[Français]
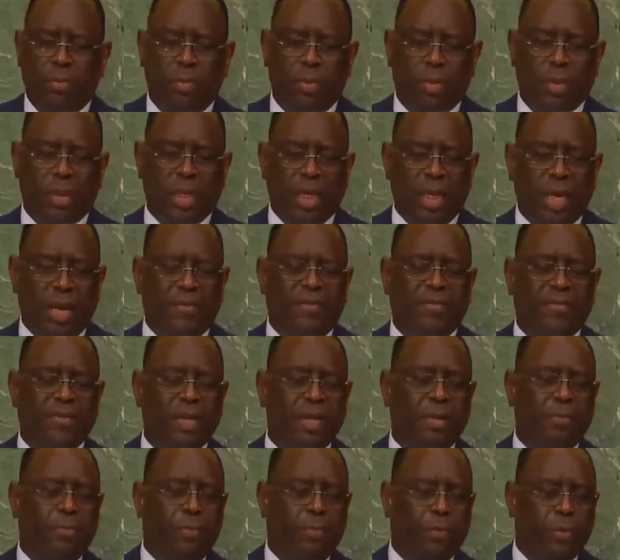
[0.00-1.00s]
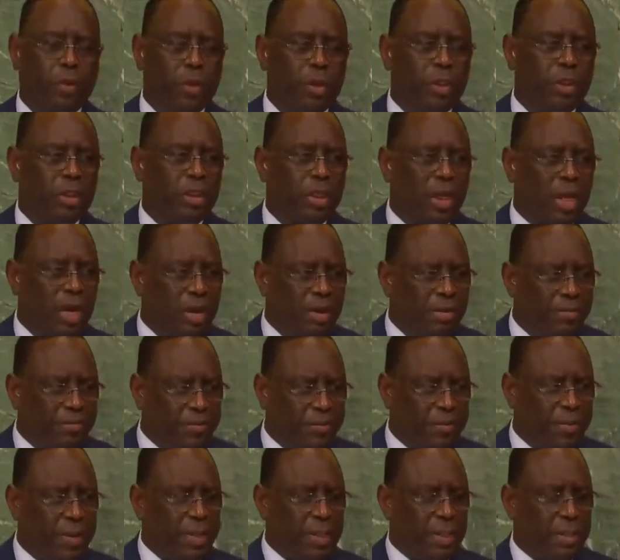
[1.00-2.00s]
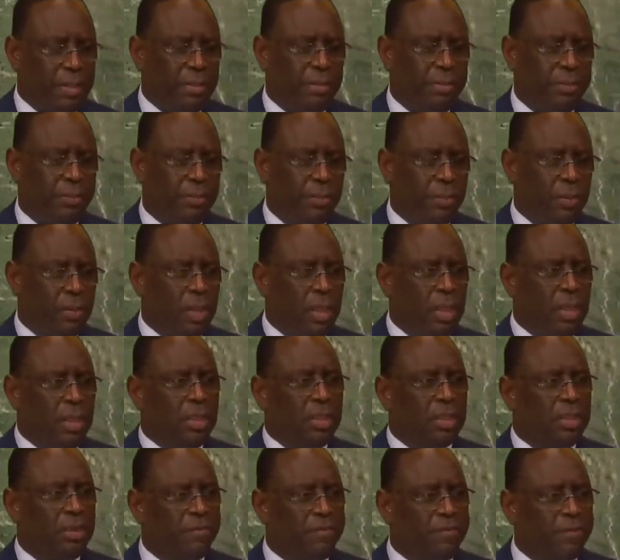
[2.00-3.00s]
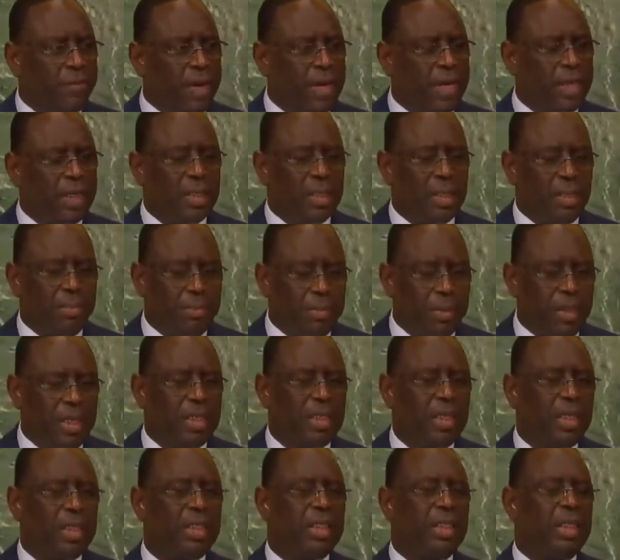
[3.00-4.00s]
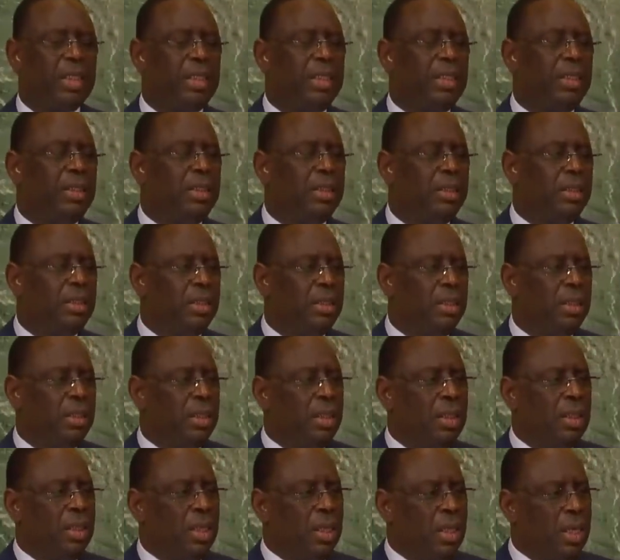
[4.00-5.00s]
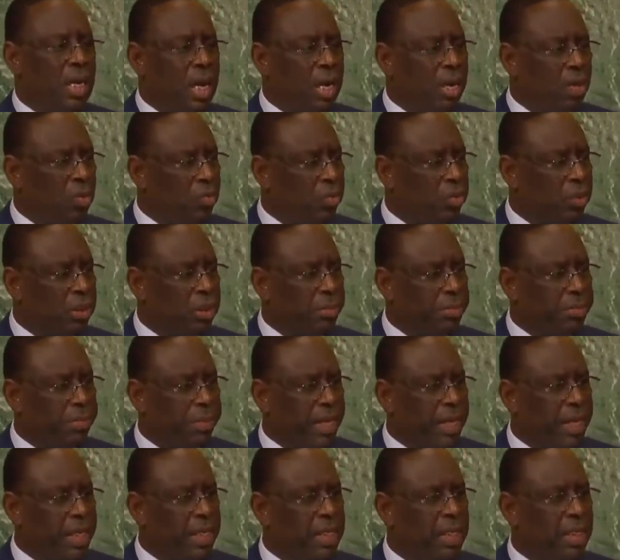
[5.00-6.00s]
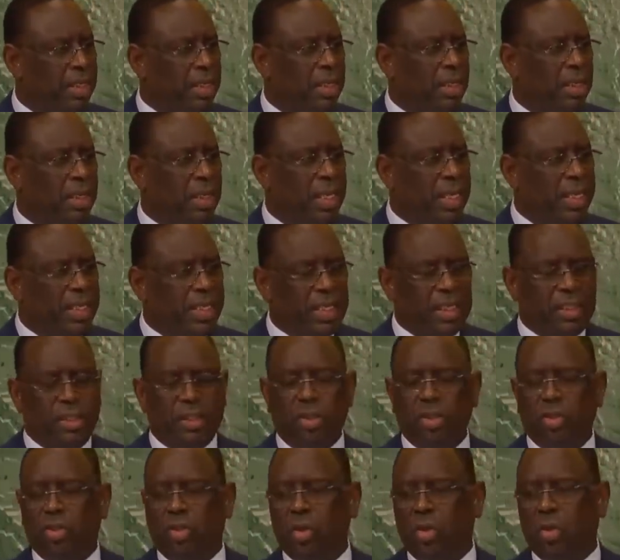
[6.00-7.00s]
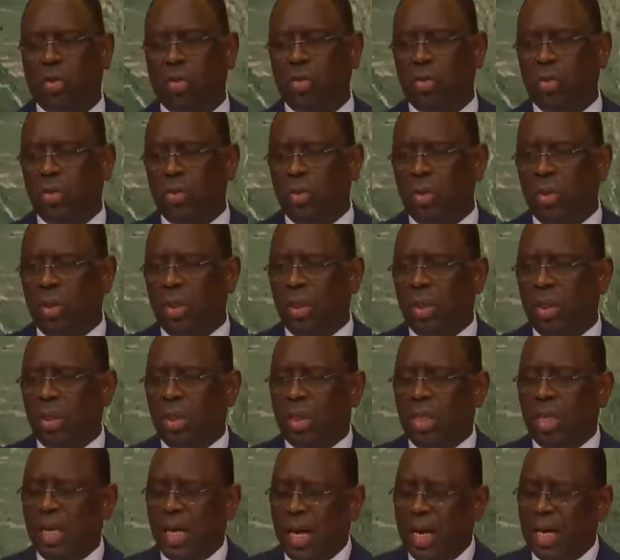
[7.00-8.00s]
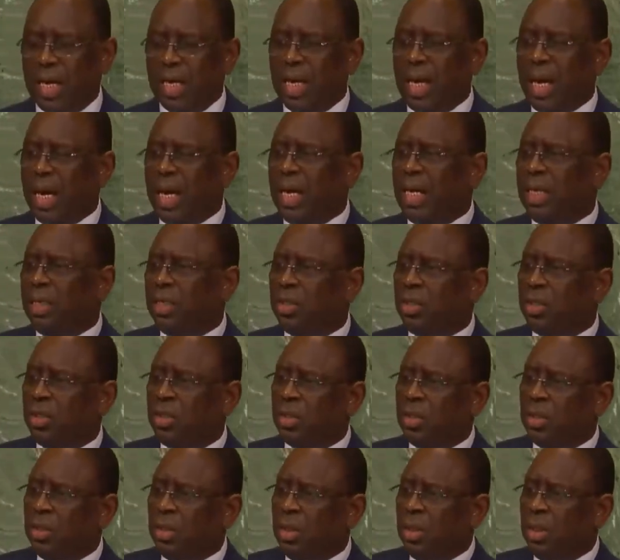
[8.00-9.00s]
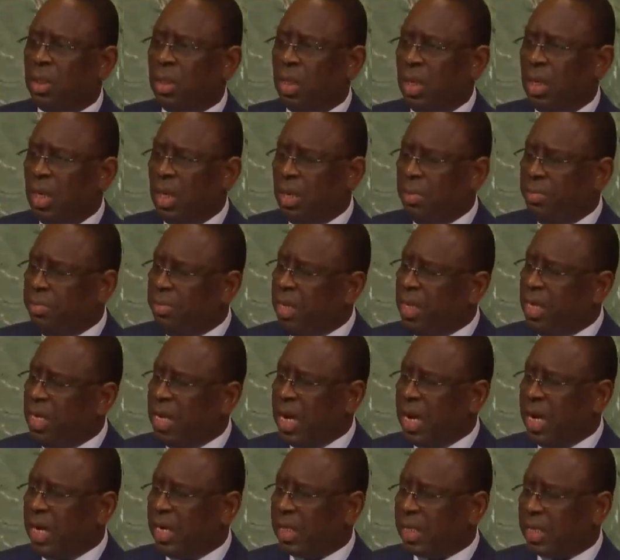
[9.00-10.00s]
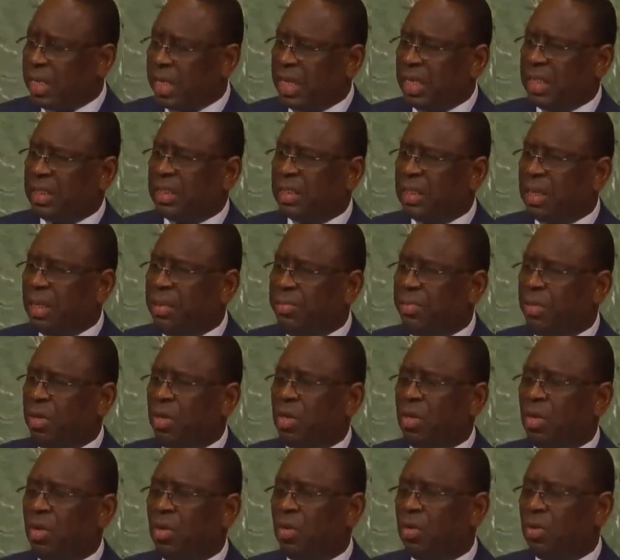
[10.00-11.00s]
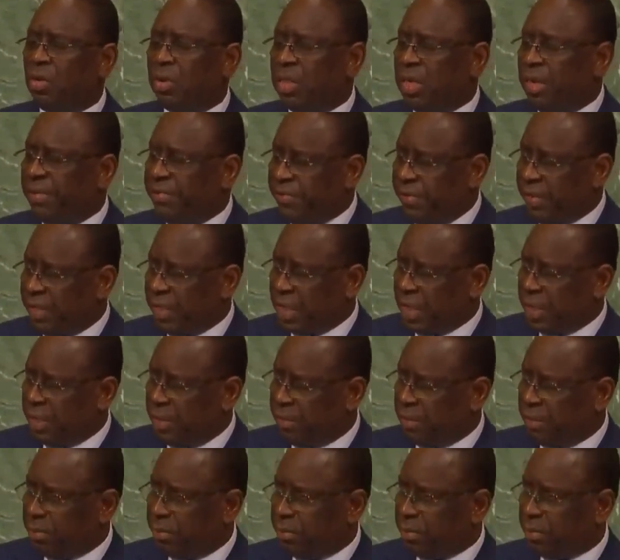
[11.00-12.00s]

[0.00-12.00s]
pour que l'Afrique puisse enfin se faire représenter là où se prennent les décisions qui engagent 1,4 milliard d'Africains.